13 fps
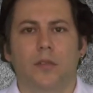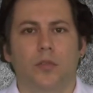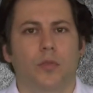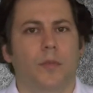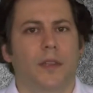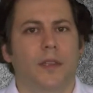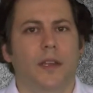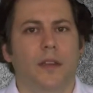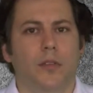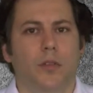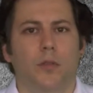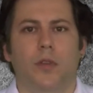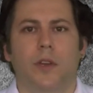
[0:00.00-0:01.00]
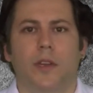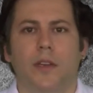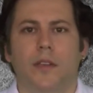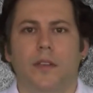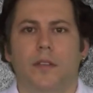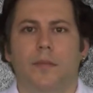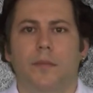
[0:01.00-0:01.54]
rulmanlar
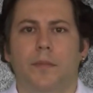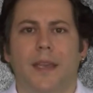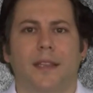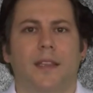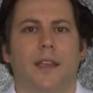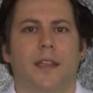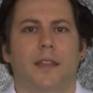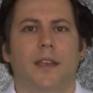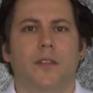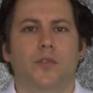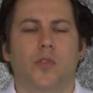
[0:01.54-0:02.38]
ömürlerini beklenenden